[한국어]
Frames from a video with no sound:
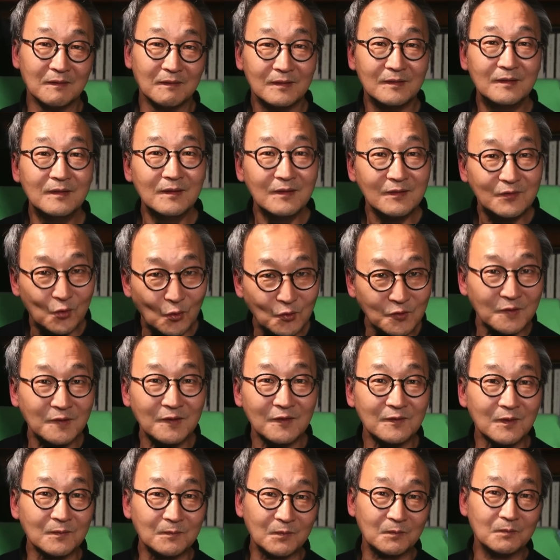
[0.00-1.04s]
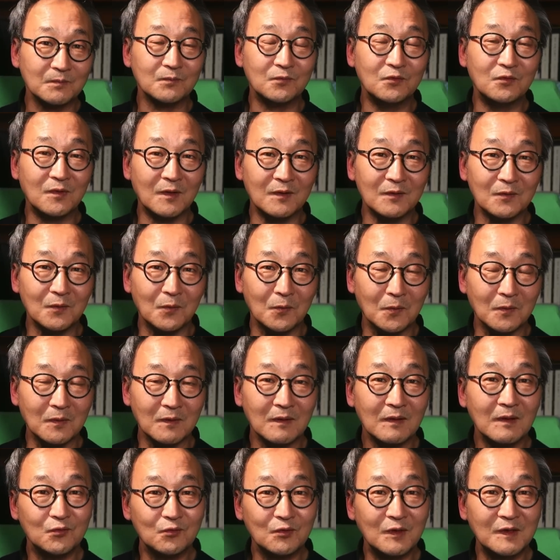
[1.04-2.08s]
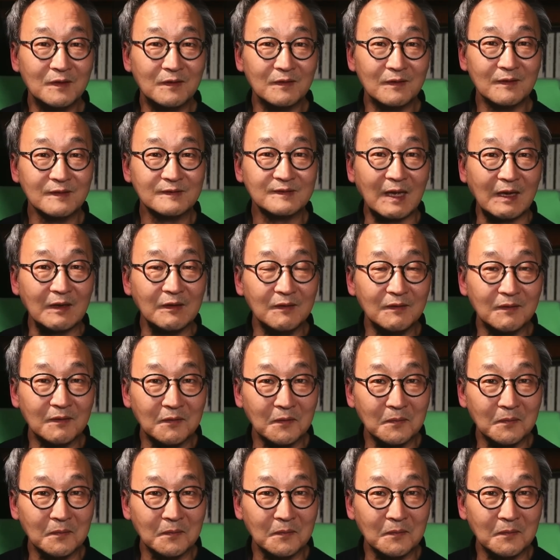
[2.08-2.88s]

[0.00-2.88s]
그 조선에서 물 건너온 무기들이 쌓여 있는